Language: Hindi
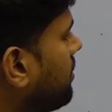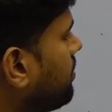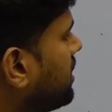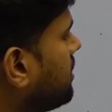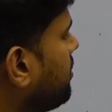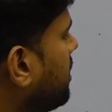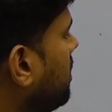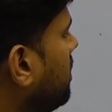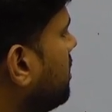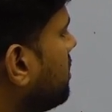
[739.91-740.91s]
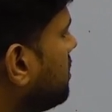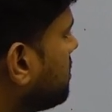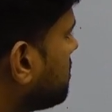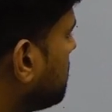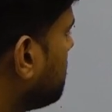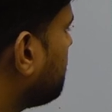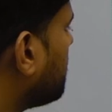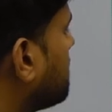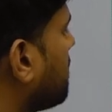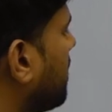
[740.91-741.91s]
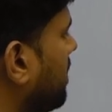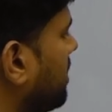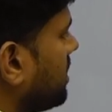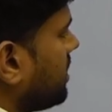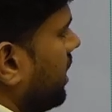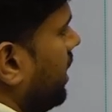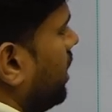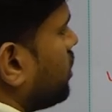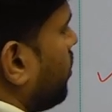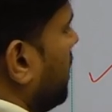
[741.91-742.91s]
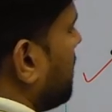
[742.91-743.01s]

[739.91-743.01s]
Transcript: पद पर पद ग्रहण करते हैं तो ही